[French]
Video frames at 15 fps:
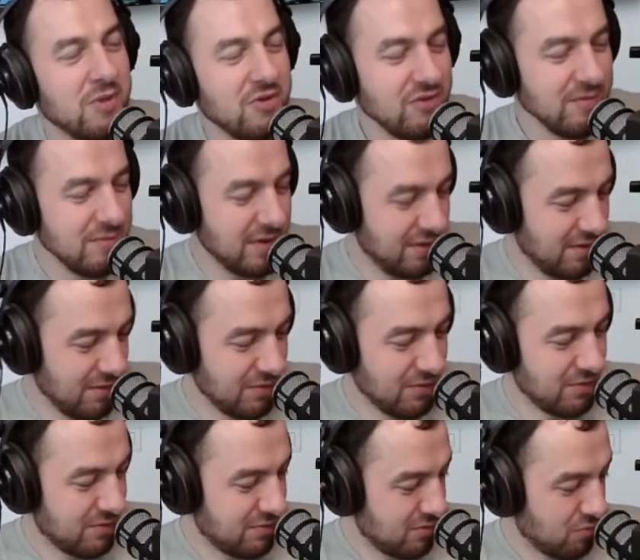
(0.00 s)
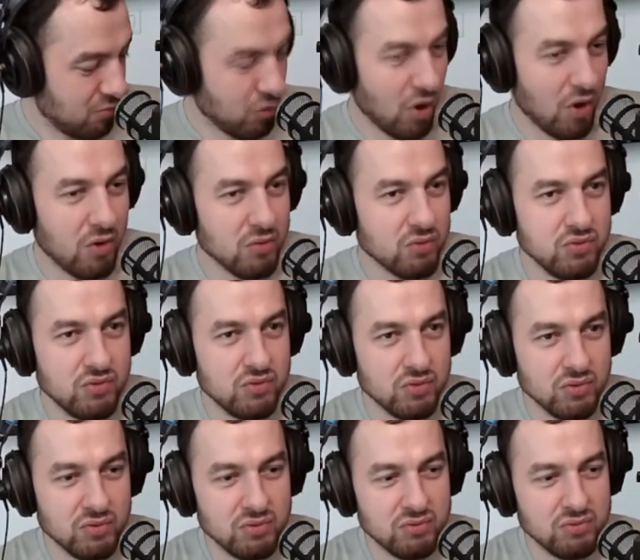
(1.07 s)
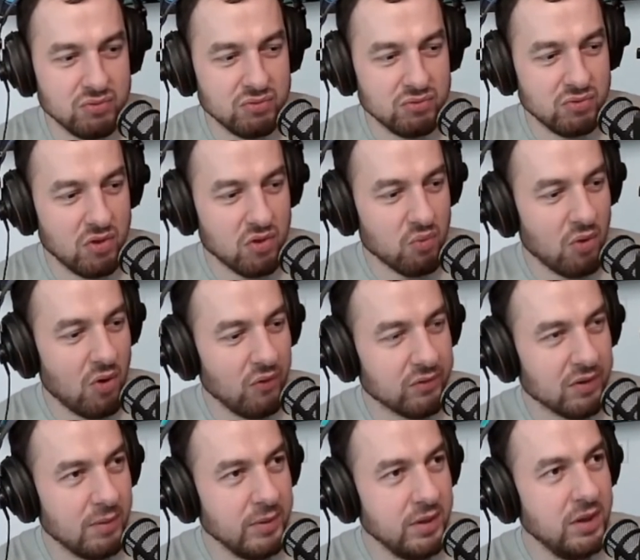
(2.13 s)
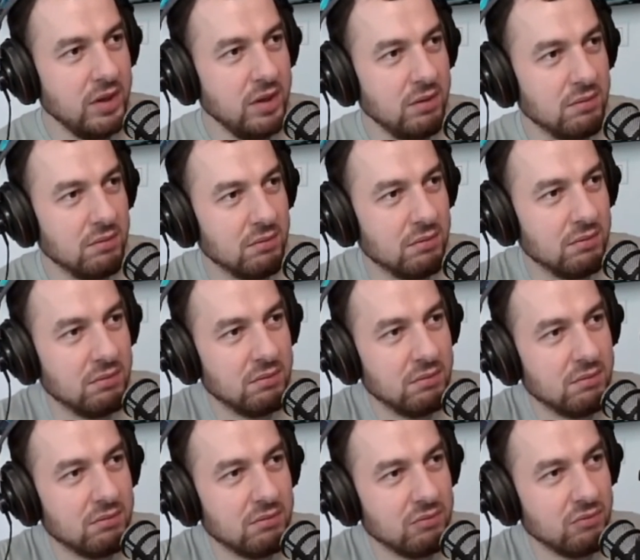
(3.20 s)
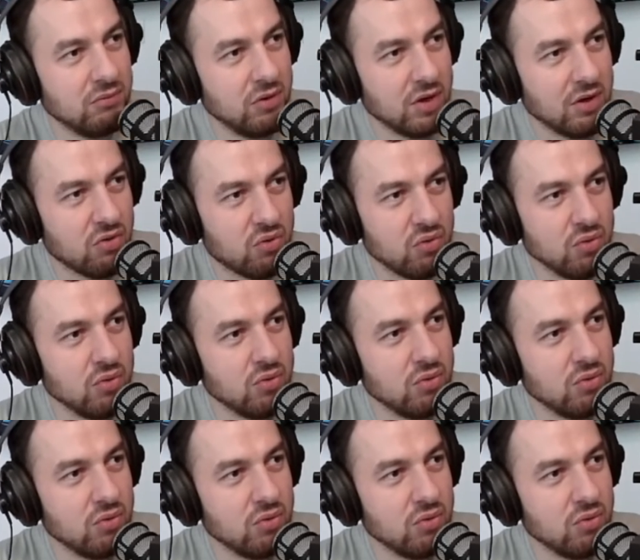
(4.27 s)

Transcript: métier, mais non, euh, bah écoute, des entre amis, euh, des l'alcool.